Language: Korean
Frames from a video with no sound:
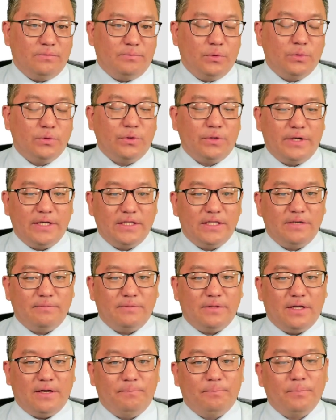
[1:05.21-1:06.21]
보도를
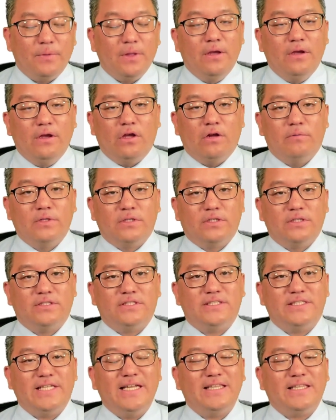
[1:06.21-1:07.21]
해드립니다. 여러분 그
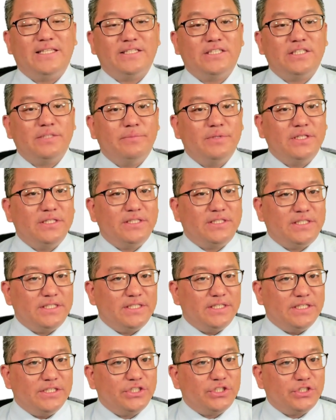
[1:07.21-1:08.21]
state
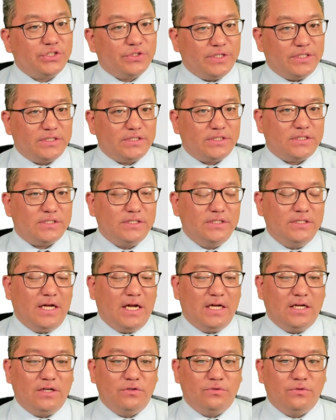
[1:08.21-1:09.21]
disability insurance
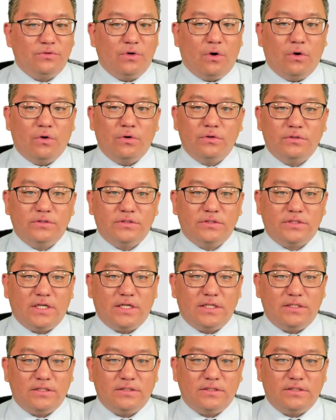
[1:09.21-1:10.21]
한국
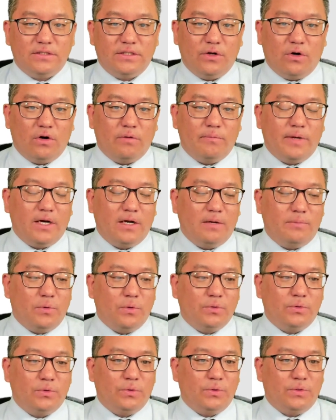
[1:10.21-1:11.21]
언론사들이 얼마나
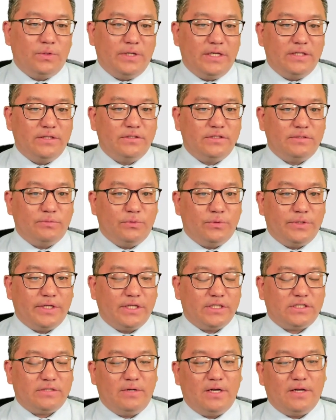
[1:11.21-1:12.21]
보도를 했는지
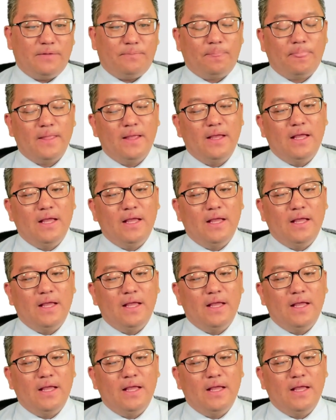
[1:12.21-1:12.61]
모르겠지만